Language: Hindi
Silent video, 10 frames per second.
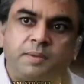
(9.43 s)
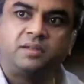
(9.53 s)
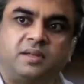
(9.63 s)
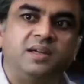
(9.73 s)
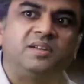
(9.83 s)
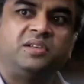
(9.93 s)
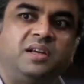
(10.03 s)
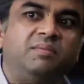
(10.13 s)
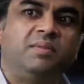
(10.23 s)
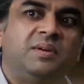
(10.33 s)
ऑफ
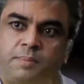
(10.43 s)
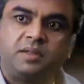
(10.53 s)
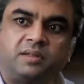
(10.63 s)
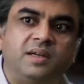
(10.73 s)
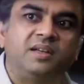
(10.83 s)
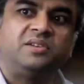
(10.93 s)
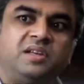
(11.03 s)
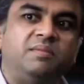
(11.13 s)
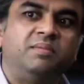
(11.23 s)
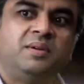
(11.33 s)
सेपरेटनेस इन इंडियन ऑडियंस